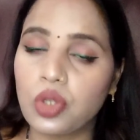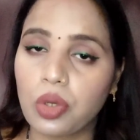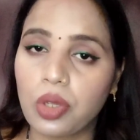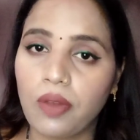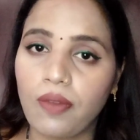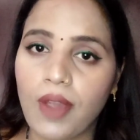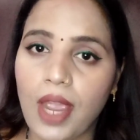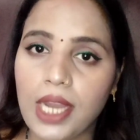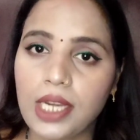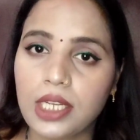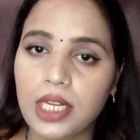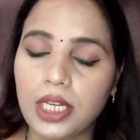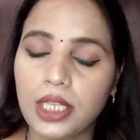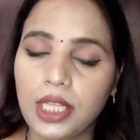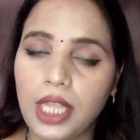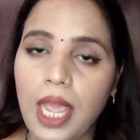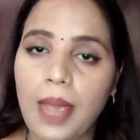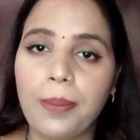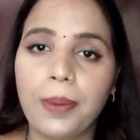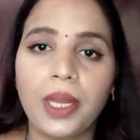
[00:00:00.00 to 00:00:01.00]
जो कि फाइट
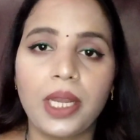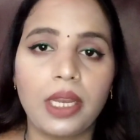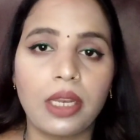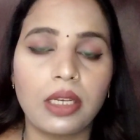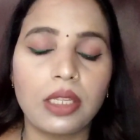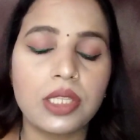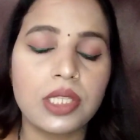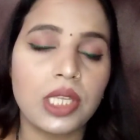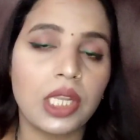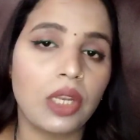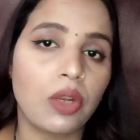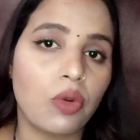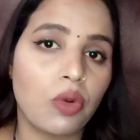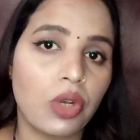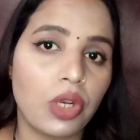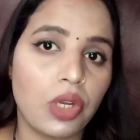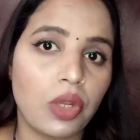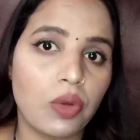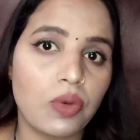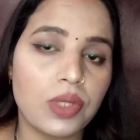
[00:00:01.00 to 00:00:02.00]
करती है आपके डेड स्किन को
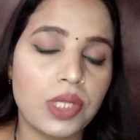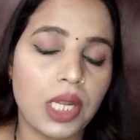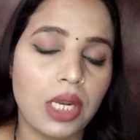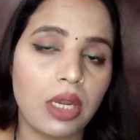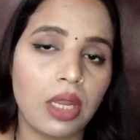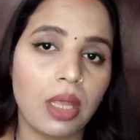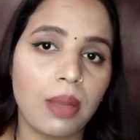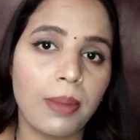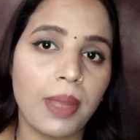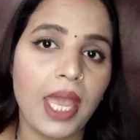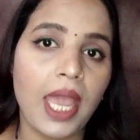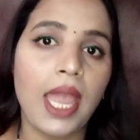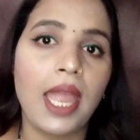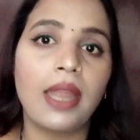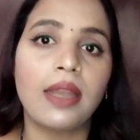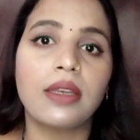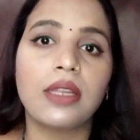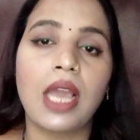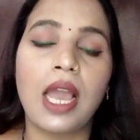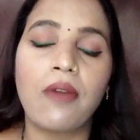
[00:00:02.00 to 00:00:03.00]
रिड्यूस करने में
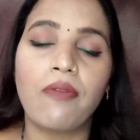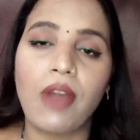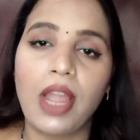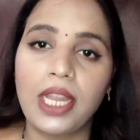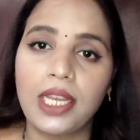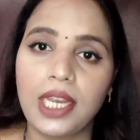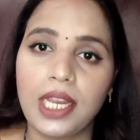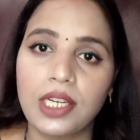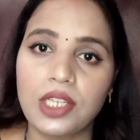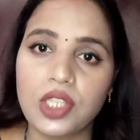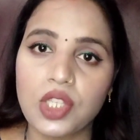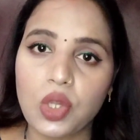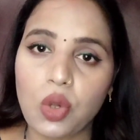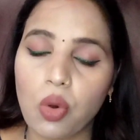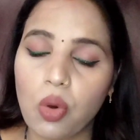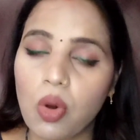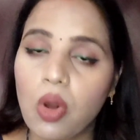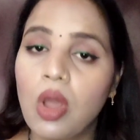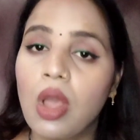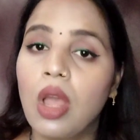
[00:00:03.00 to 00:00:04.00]
एंड वाइट हेड्स
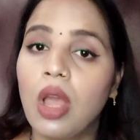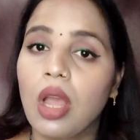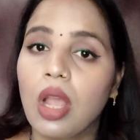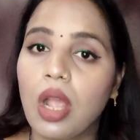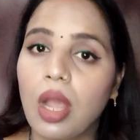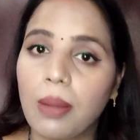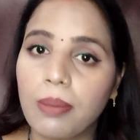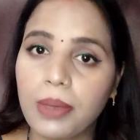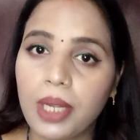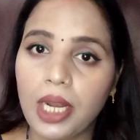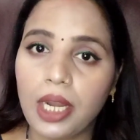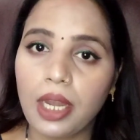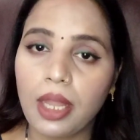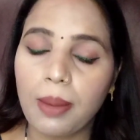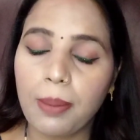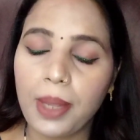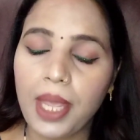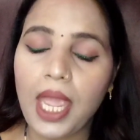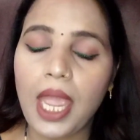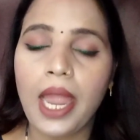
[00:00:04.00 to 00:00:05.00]
को कम करने
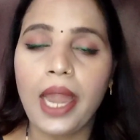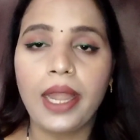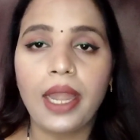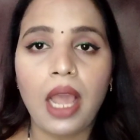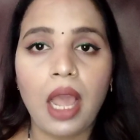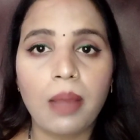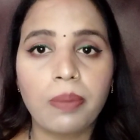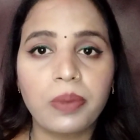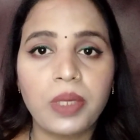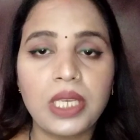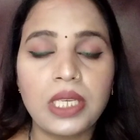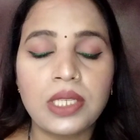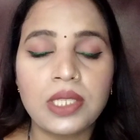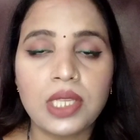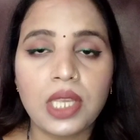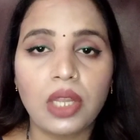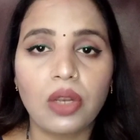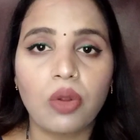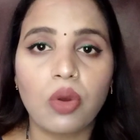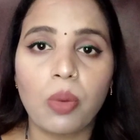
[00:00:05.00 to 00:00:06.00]
में एंड आपकी
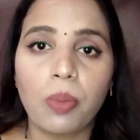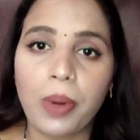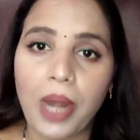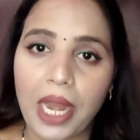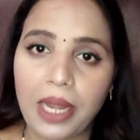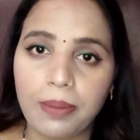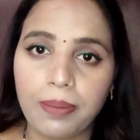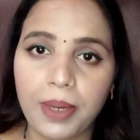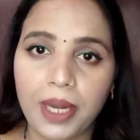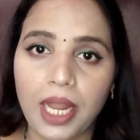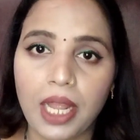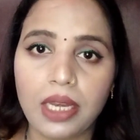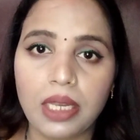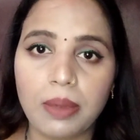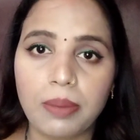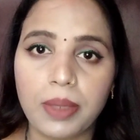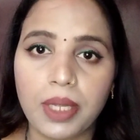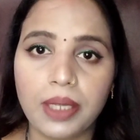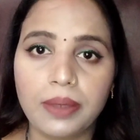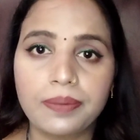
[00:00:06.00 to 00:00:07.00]
स्किन को ब्राइट
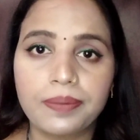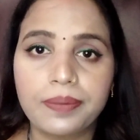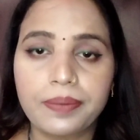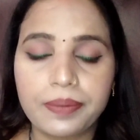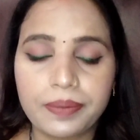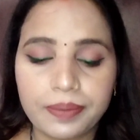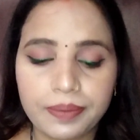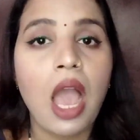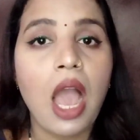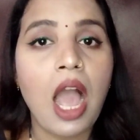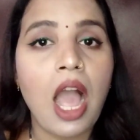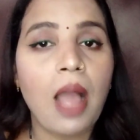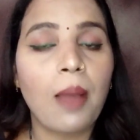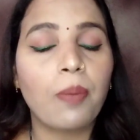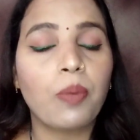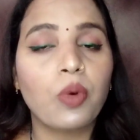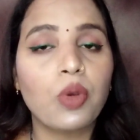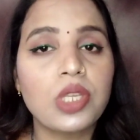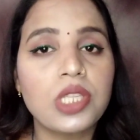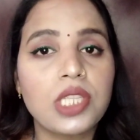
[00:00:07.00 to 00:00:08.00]
बनाने में
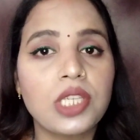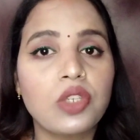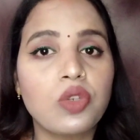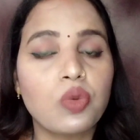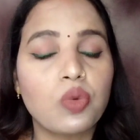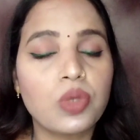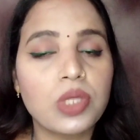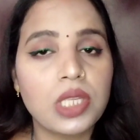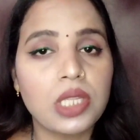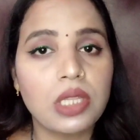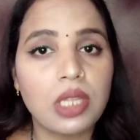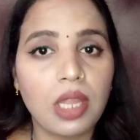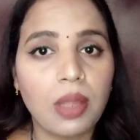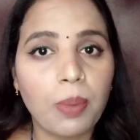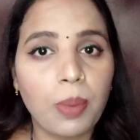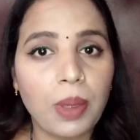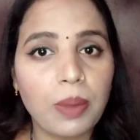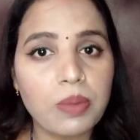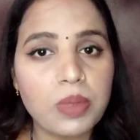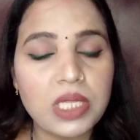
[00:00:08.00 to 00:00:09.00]
आपको इसे टू से थ्री
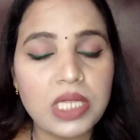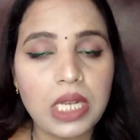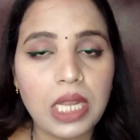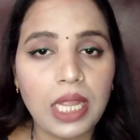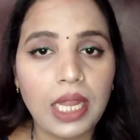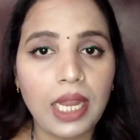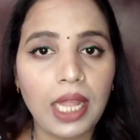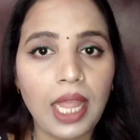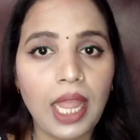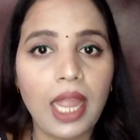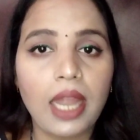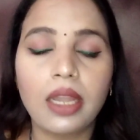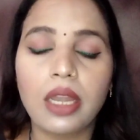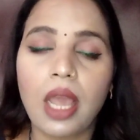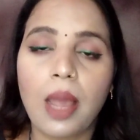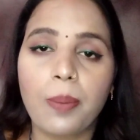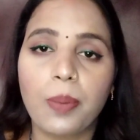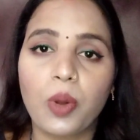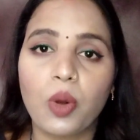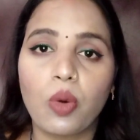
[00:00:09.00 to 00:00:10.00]
पम्प्स लेने हैं
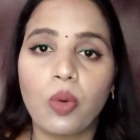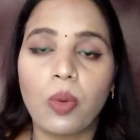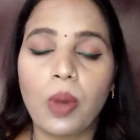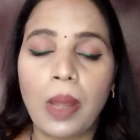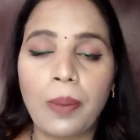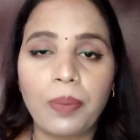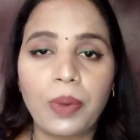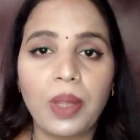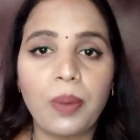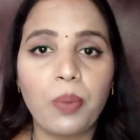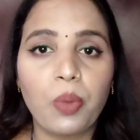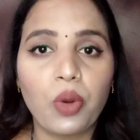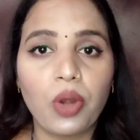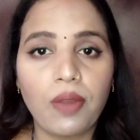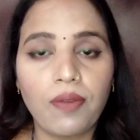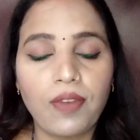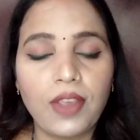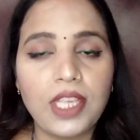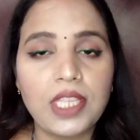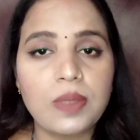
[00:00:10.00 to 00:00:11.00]
आपको अपने
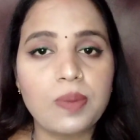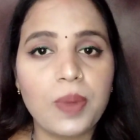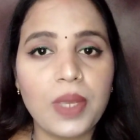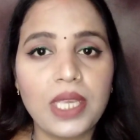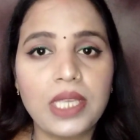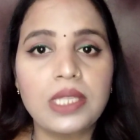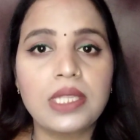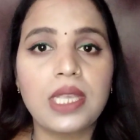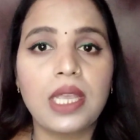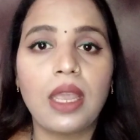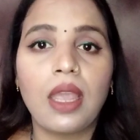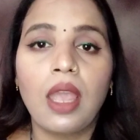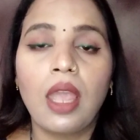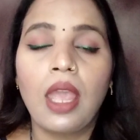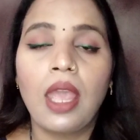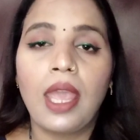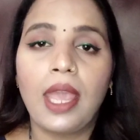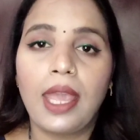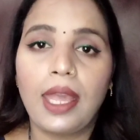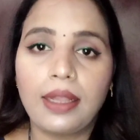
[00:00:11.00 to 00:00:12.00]
पूरे फेस पे इसे
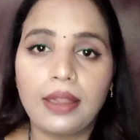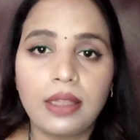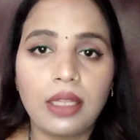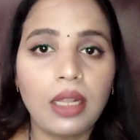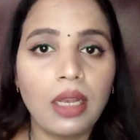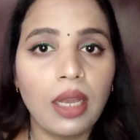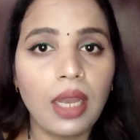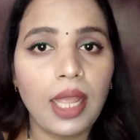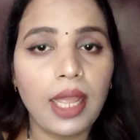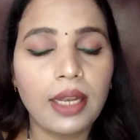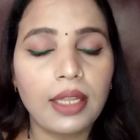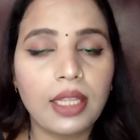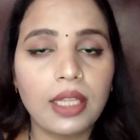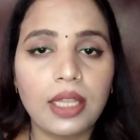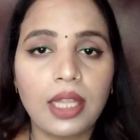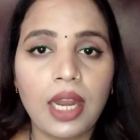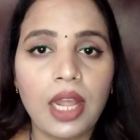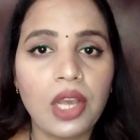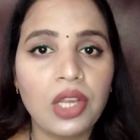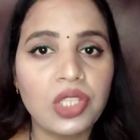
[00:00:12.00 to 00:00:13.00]
एक थिन लेयर की
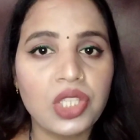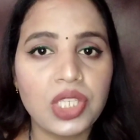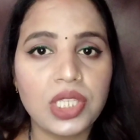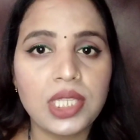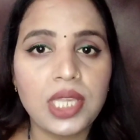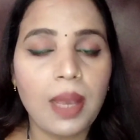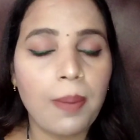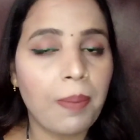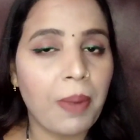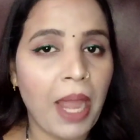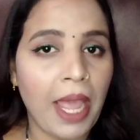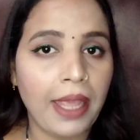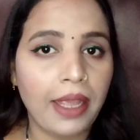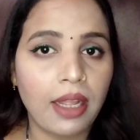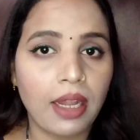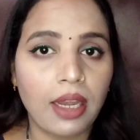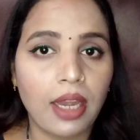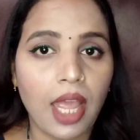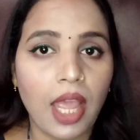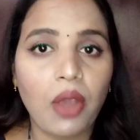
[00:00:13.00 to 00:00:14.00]
तरह अच्छे से अप्लाई
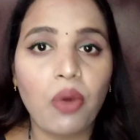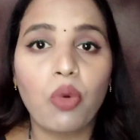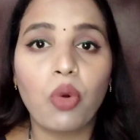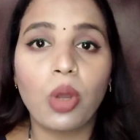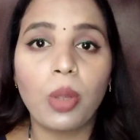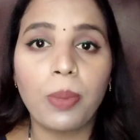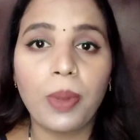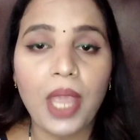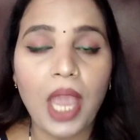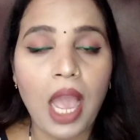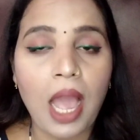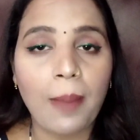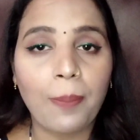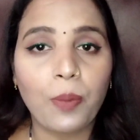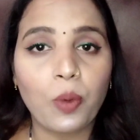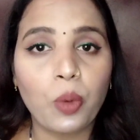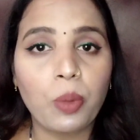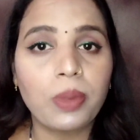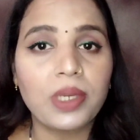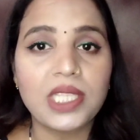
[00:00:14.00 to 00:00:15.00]
करना है कोई भी
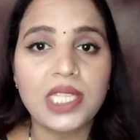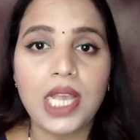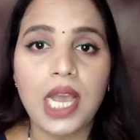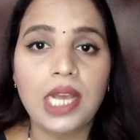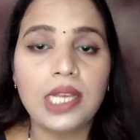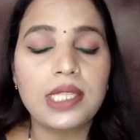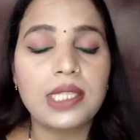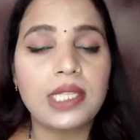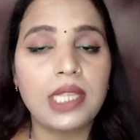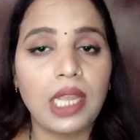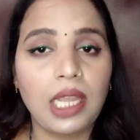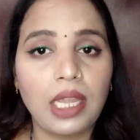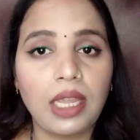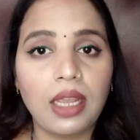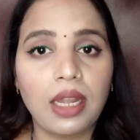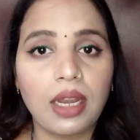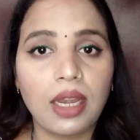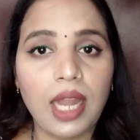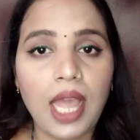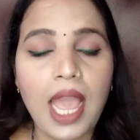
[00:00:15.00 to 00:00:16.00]
आपको मसाज नहीं
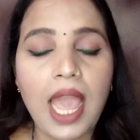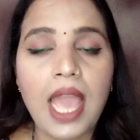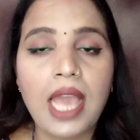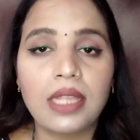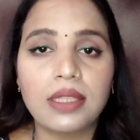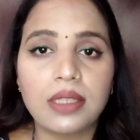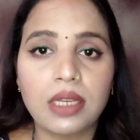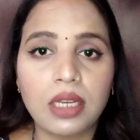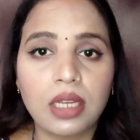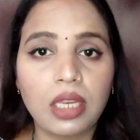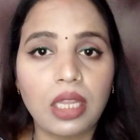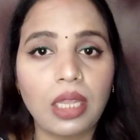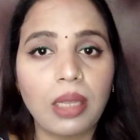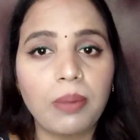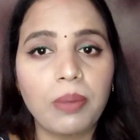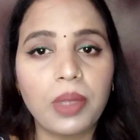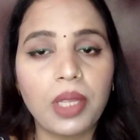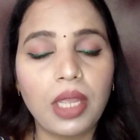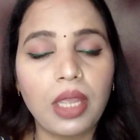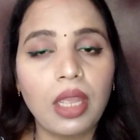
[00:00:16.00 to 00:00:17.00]
करना एज अ
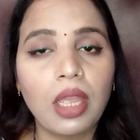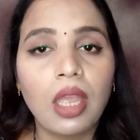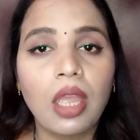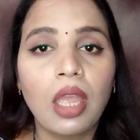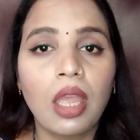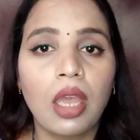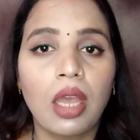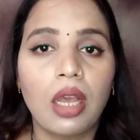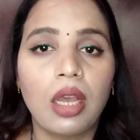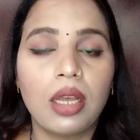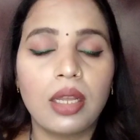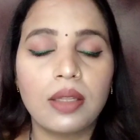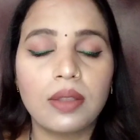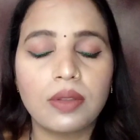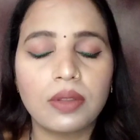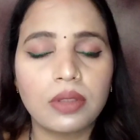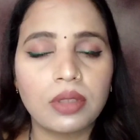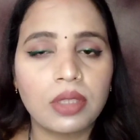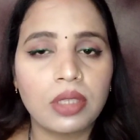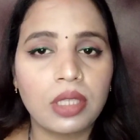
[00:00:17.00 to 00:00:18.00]
क्रीम के आ,
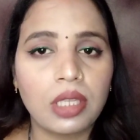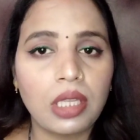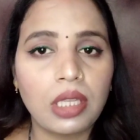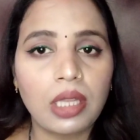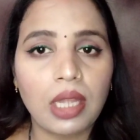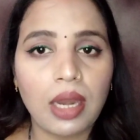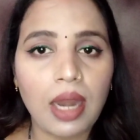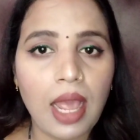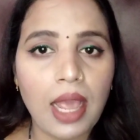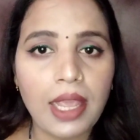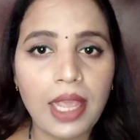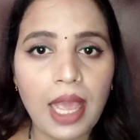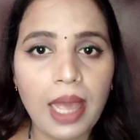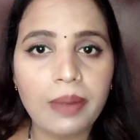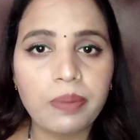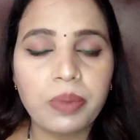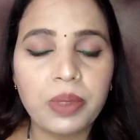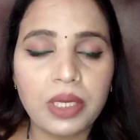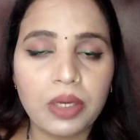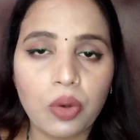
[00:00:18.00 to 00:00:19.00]
की तरह ही
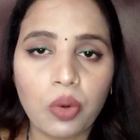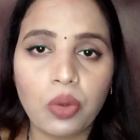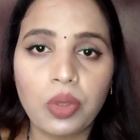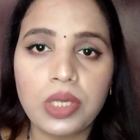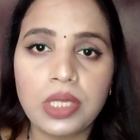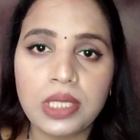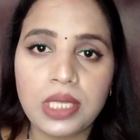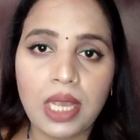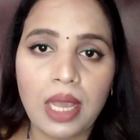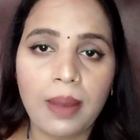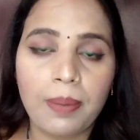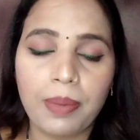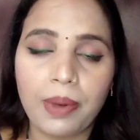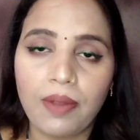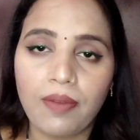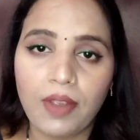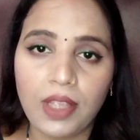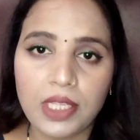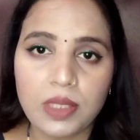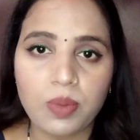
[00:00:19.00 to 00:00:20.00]
आपको इसे
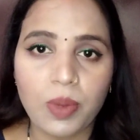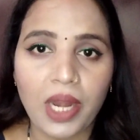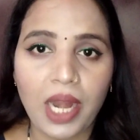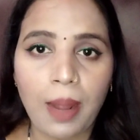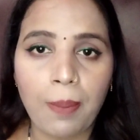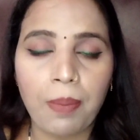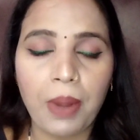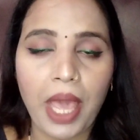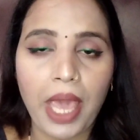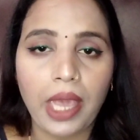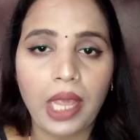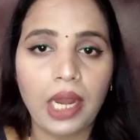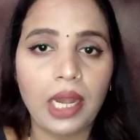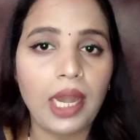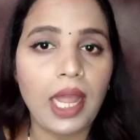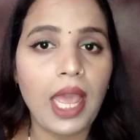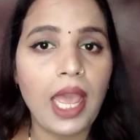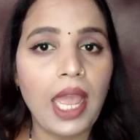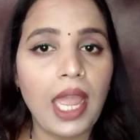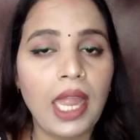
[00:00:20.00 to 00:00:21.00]
अपने फेस पर अप्लाई
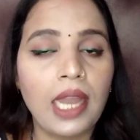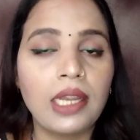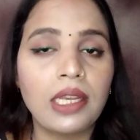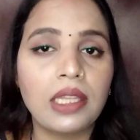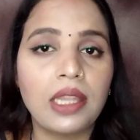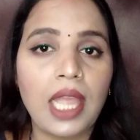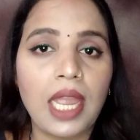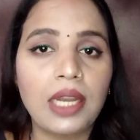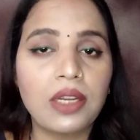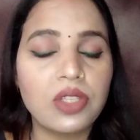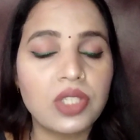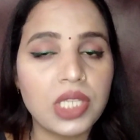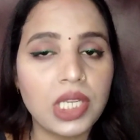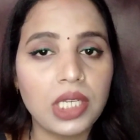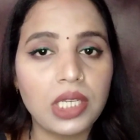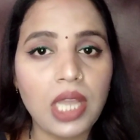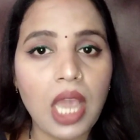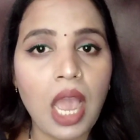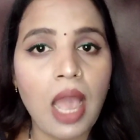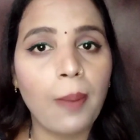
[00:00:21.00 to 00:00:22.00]
करना है एंड दैट्स
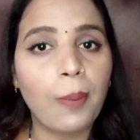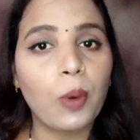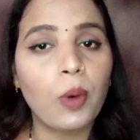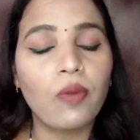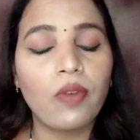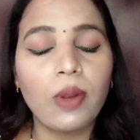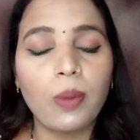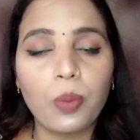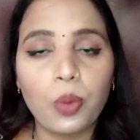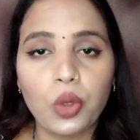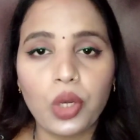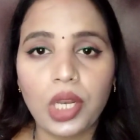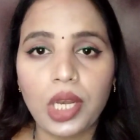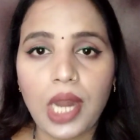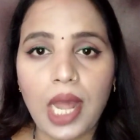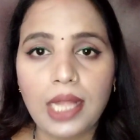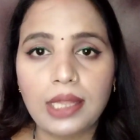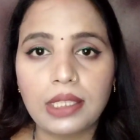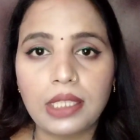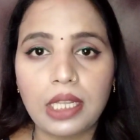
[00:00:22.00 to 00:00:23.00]
इट आपको फिर पूरे
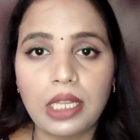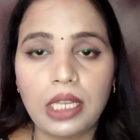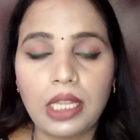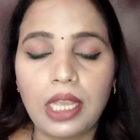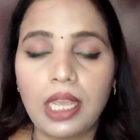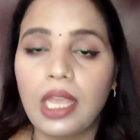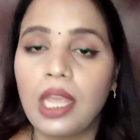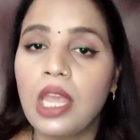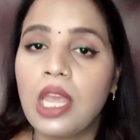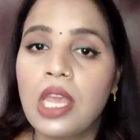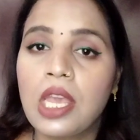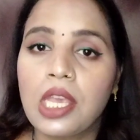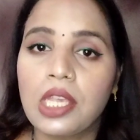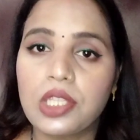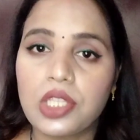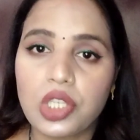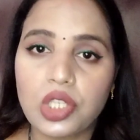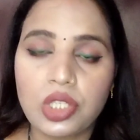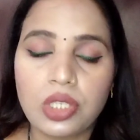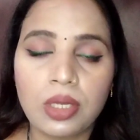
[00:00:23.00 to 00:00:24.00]
रात के लिए
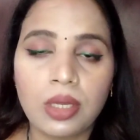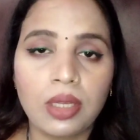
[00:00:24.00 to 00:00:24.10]
इसे